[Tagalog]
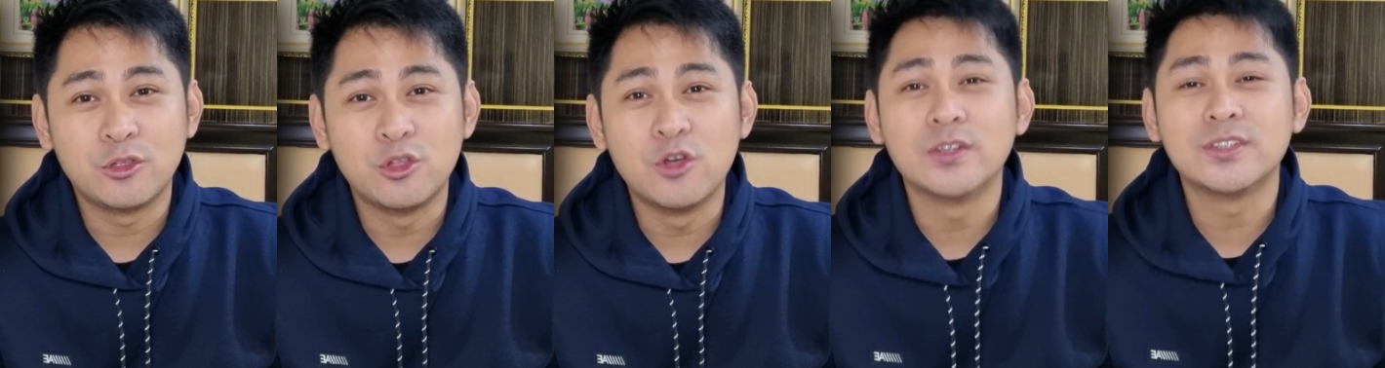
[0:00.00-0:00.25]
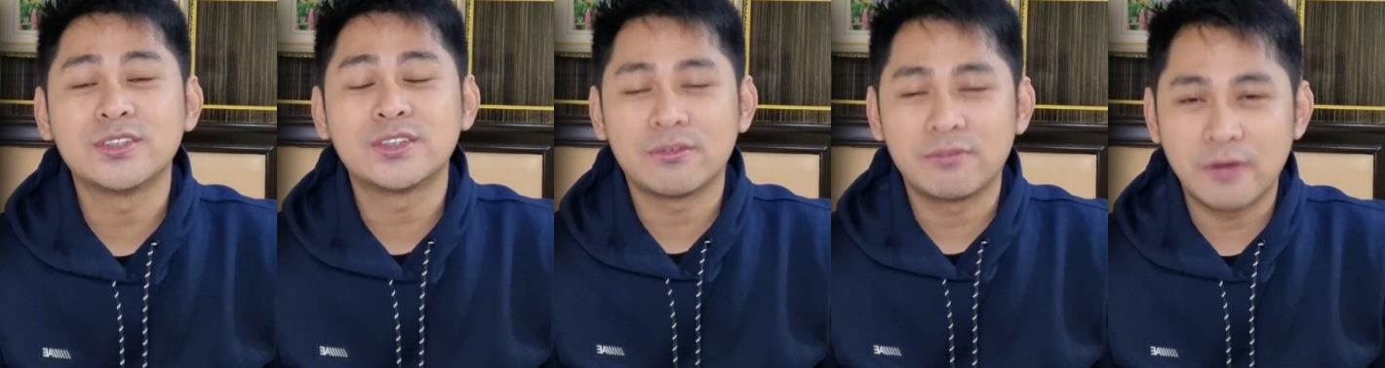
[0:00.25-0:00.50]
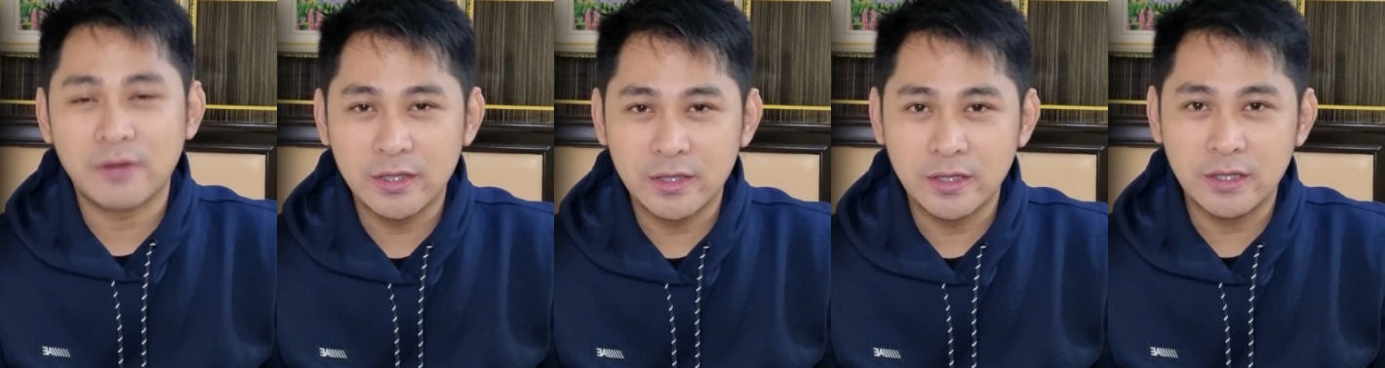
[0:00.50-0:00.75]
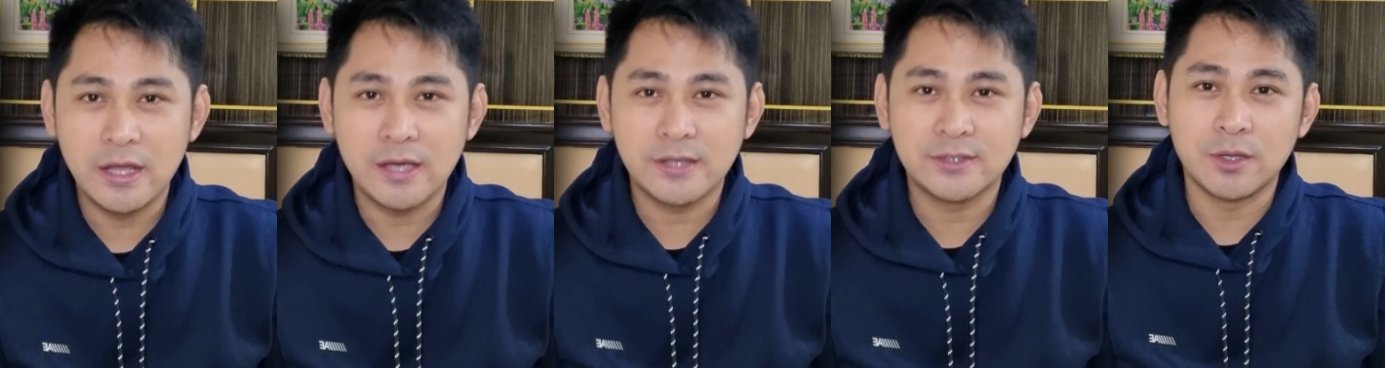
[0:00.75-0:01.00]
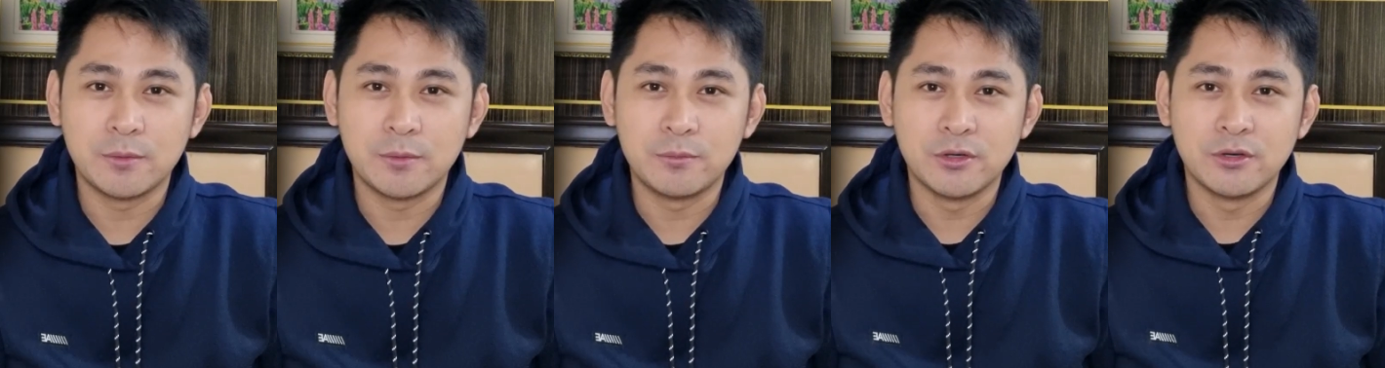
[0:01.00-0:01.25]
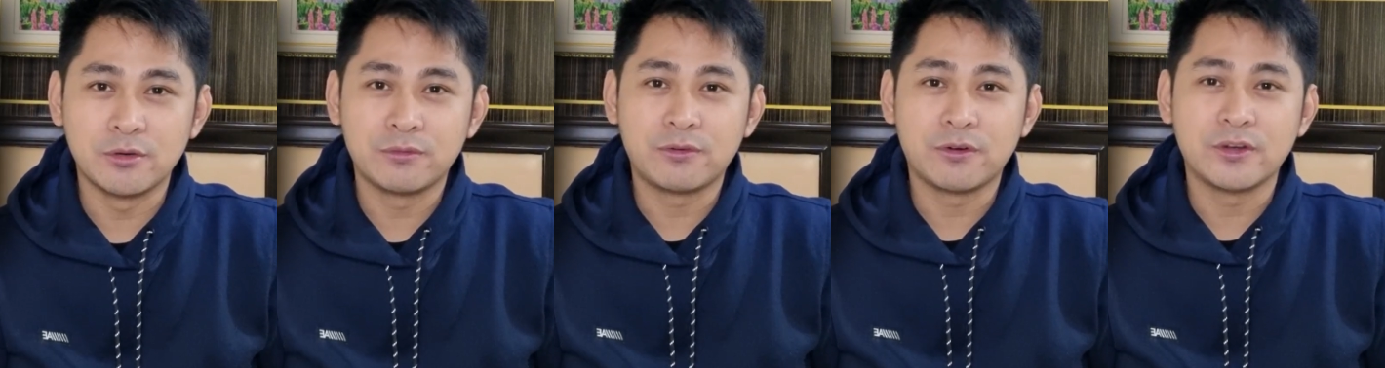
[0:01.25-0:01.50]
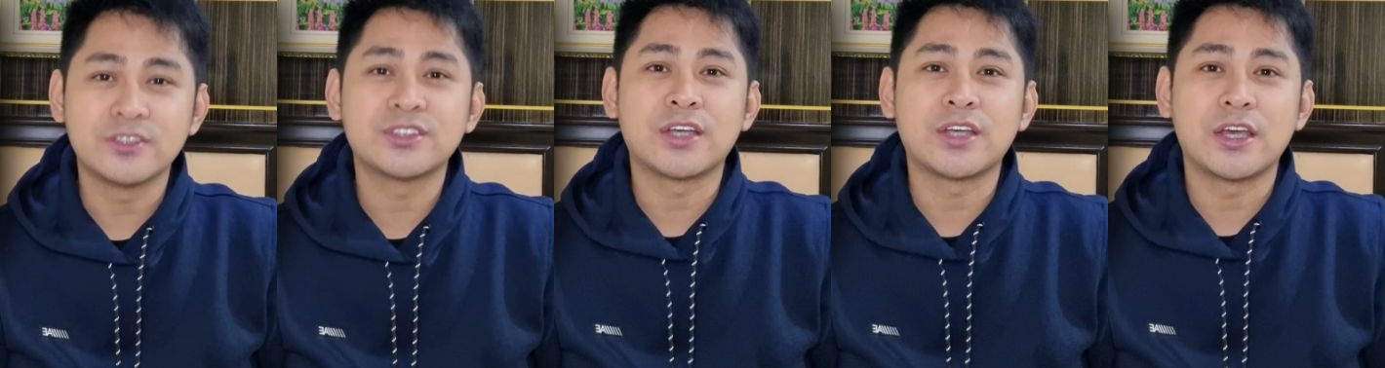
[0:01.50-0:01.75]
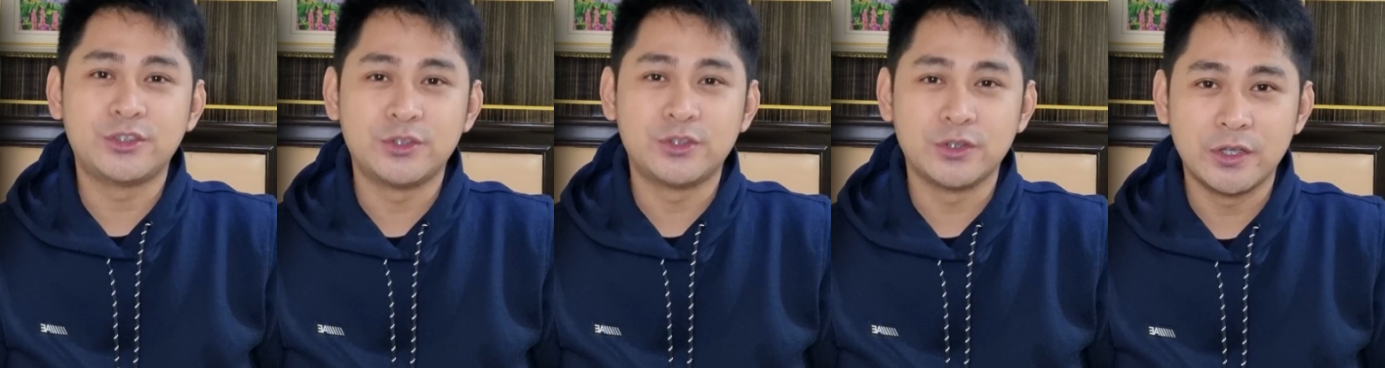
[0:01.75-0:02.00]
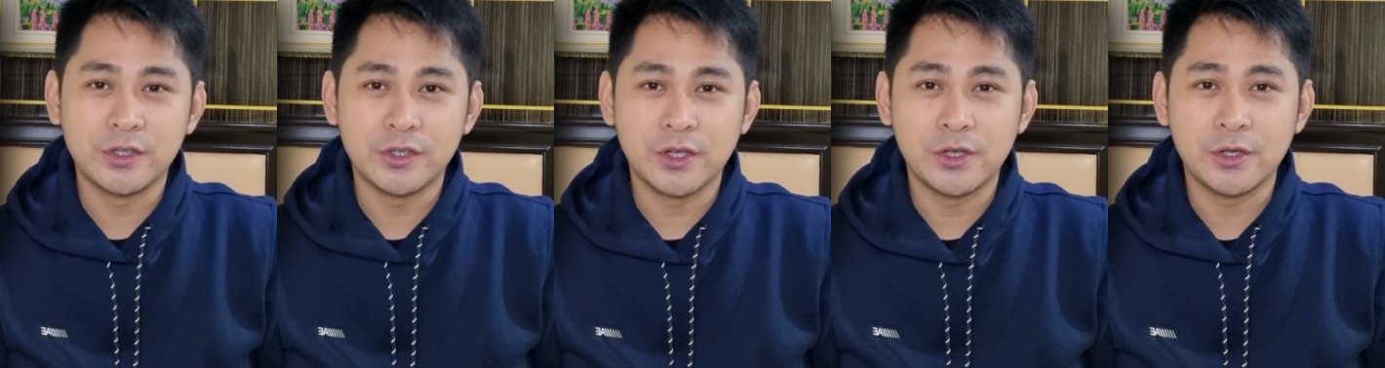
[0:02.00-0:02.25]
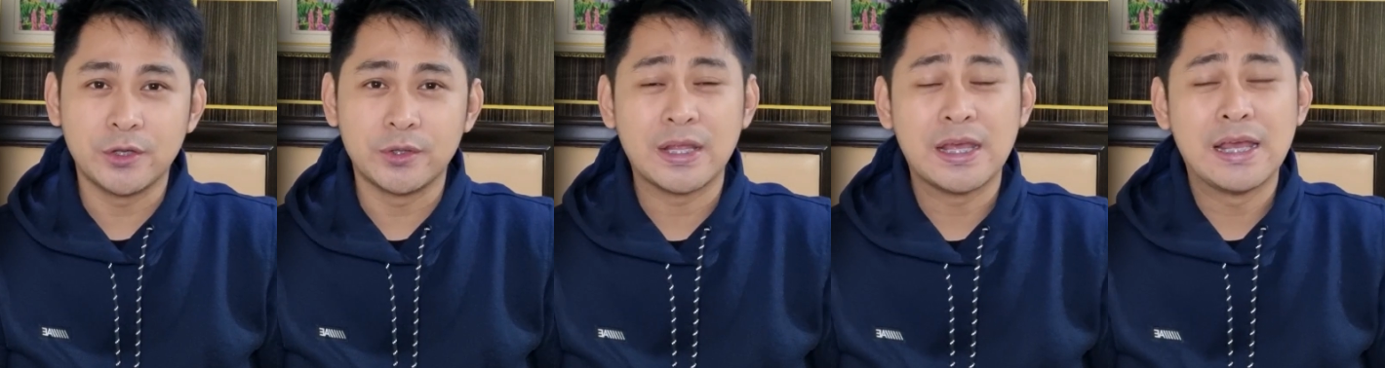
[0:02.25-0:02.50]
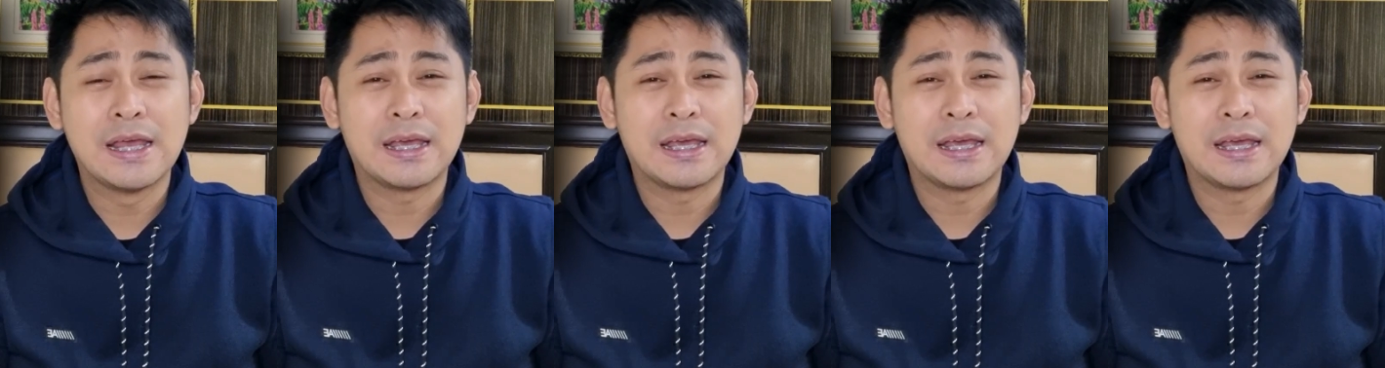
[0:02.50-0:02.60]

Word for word: doon sa final exam nyo for scheduling na yon.